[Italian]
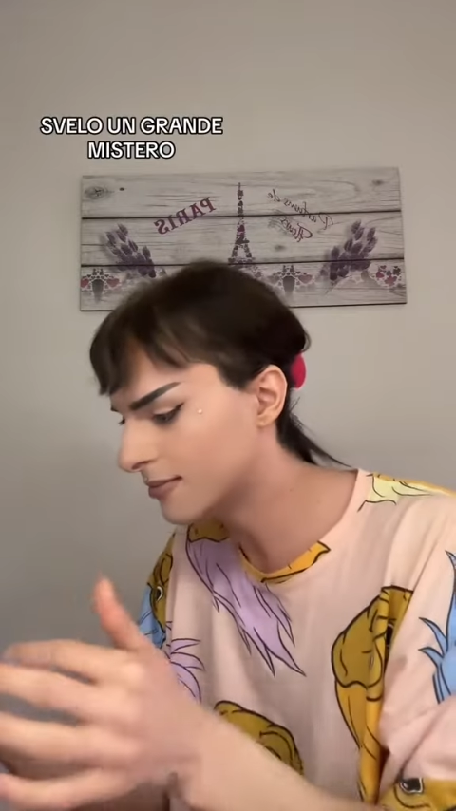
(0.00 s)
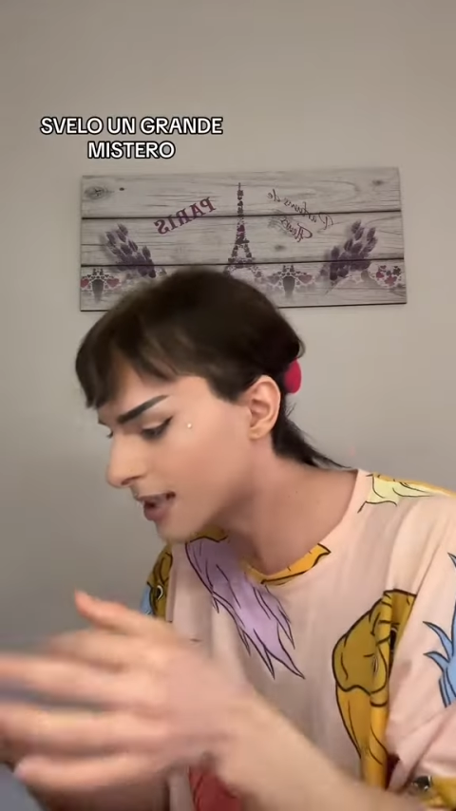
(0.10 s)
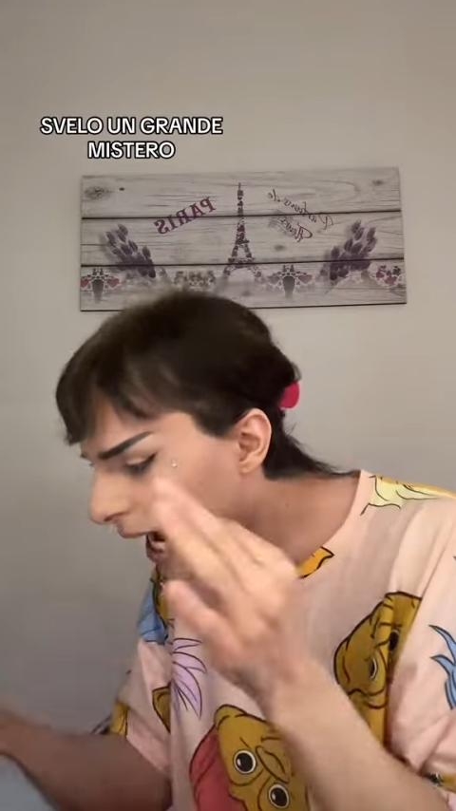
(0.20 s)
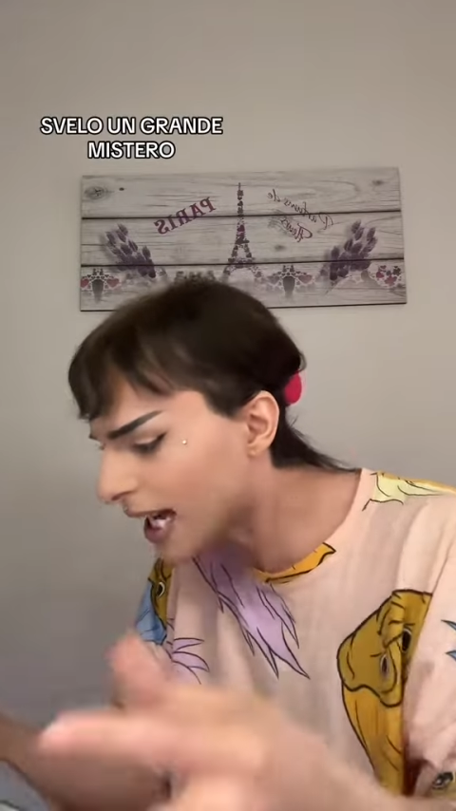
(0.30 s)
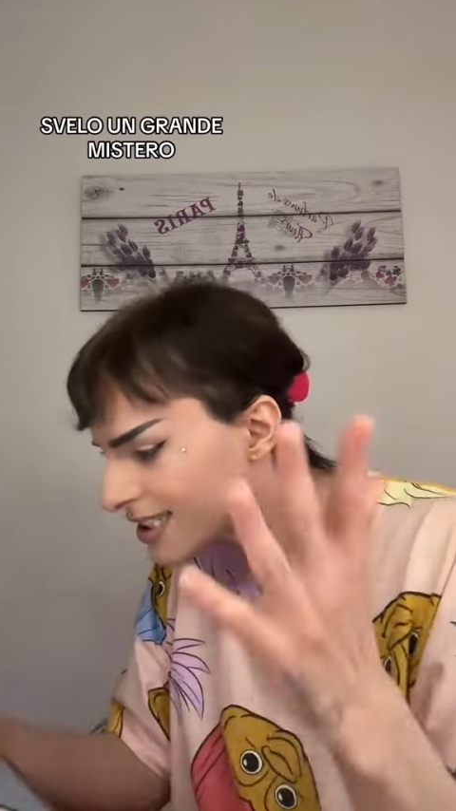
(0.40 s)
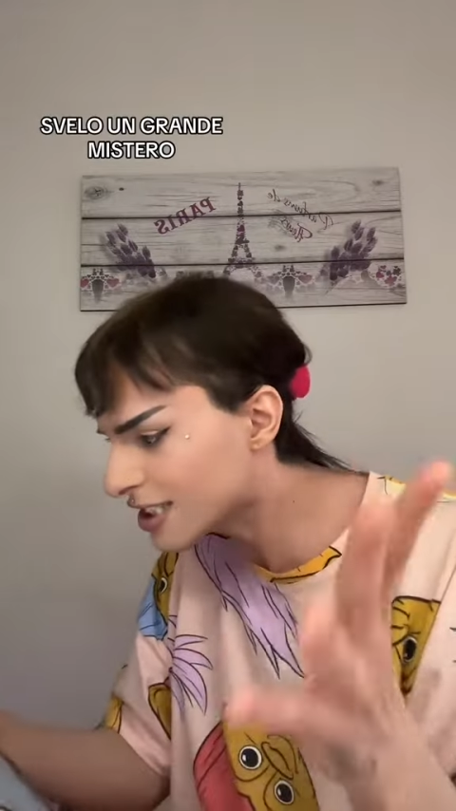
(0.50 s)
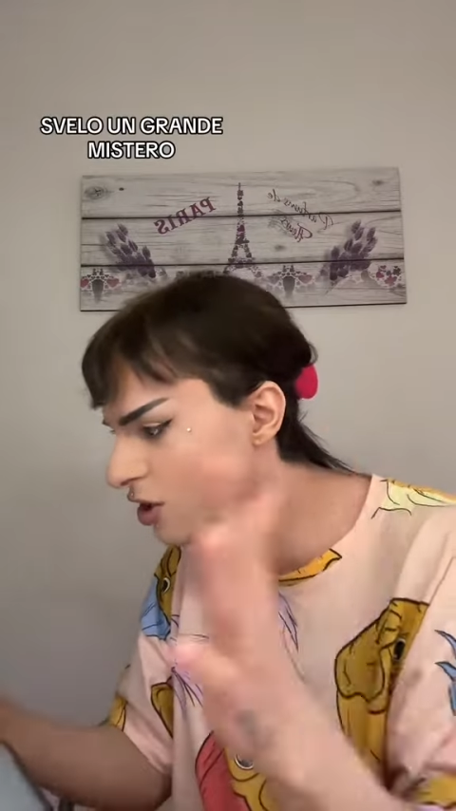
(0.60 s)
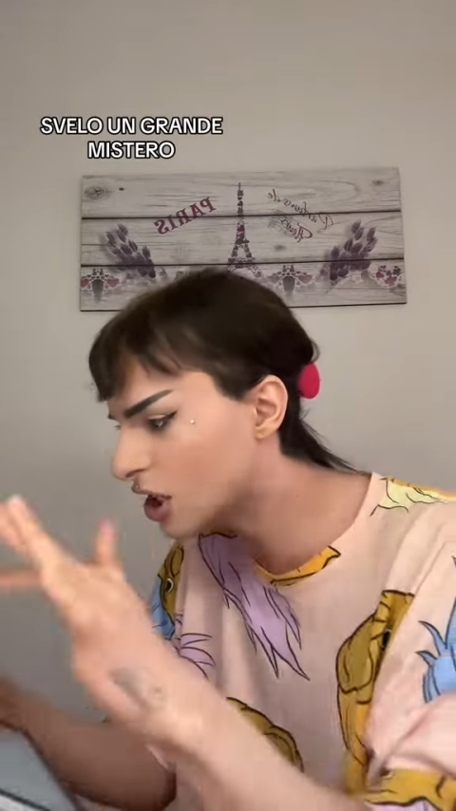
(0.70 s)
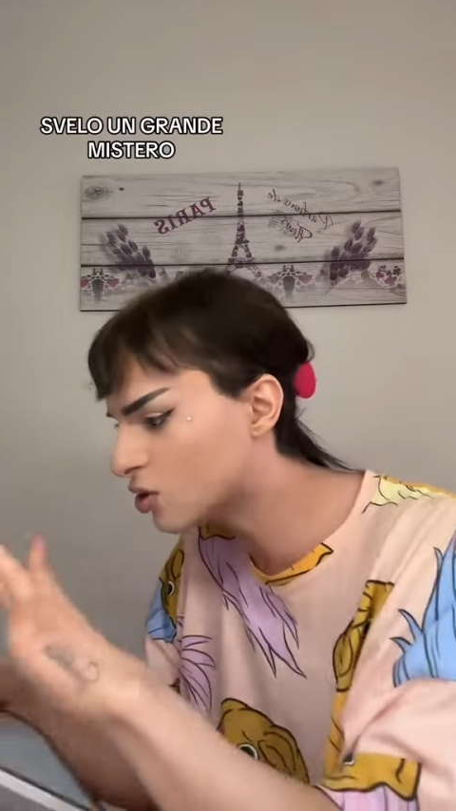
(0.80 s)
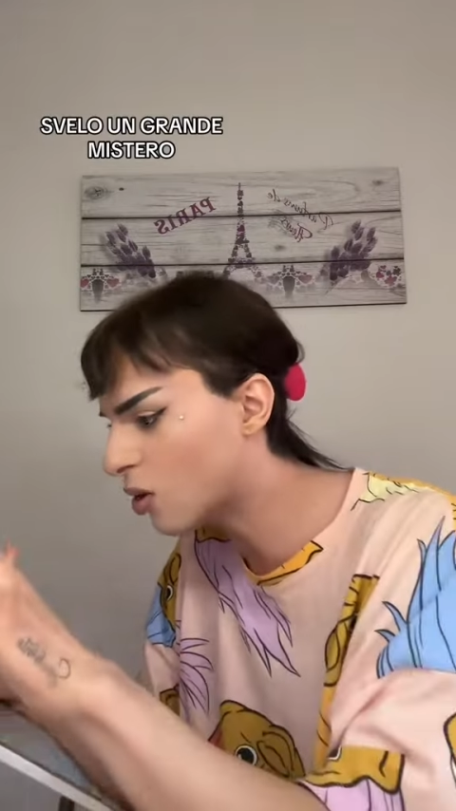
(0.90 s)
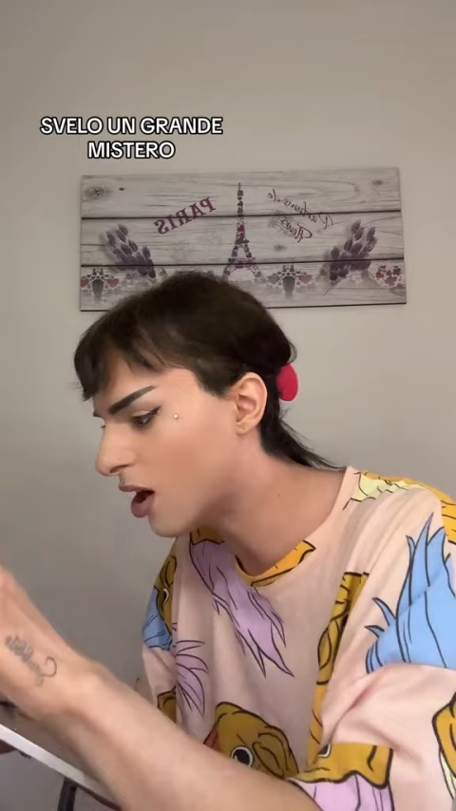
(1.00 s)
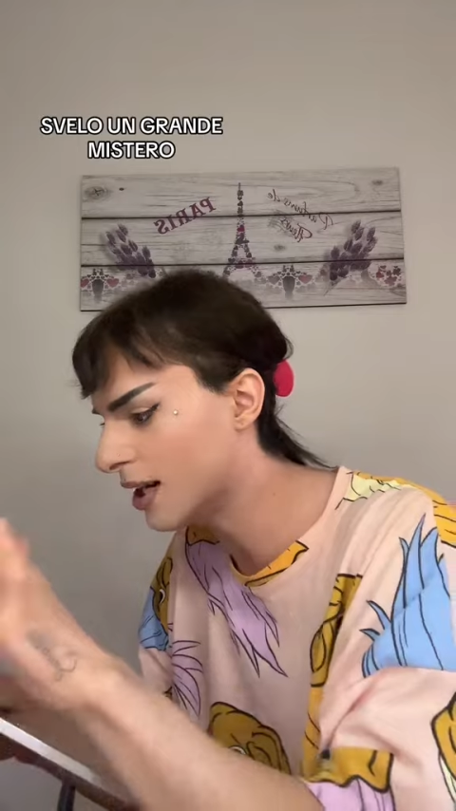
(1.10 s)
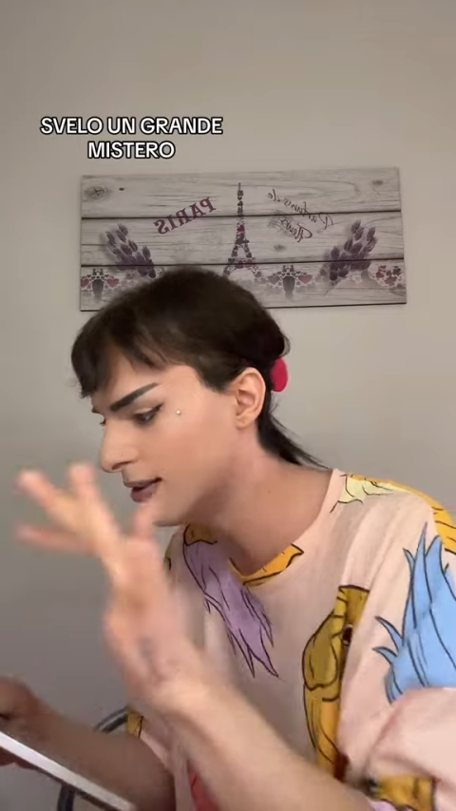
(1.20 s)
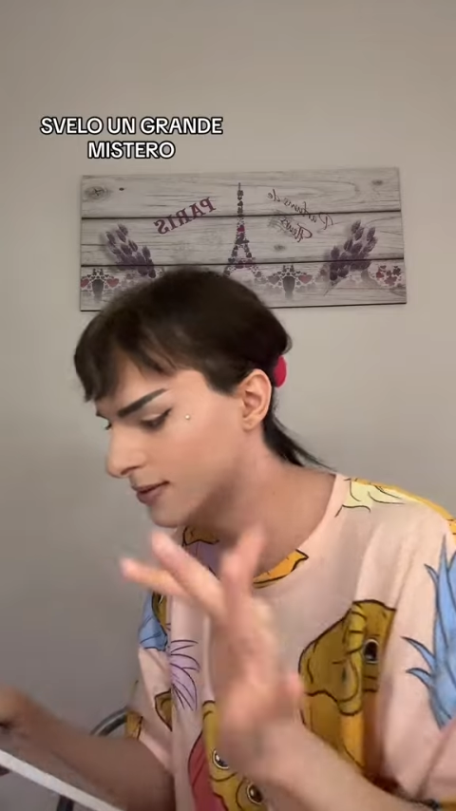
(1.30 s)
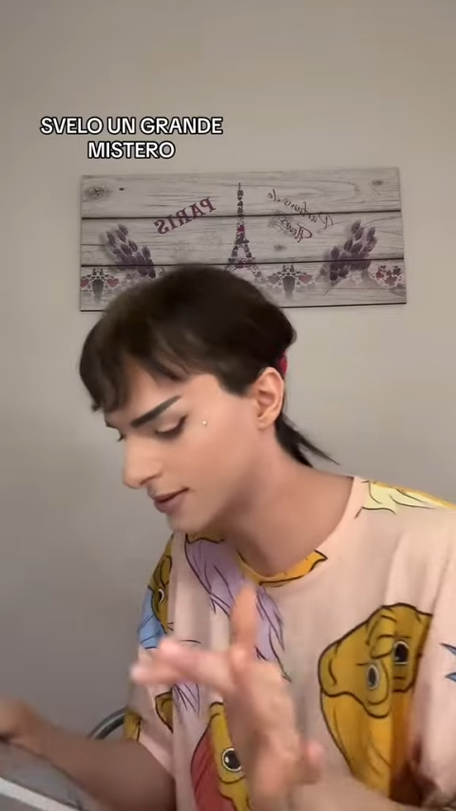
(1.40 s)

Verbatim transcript: Cazzo di suore.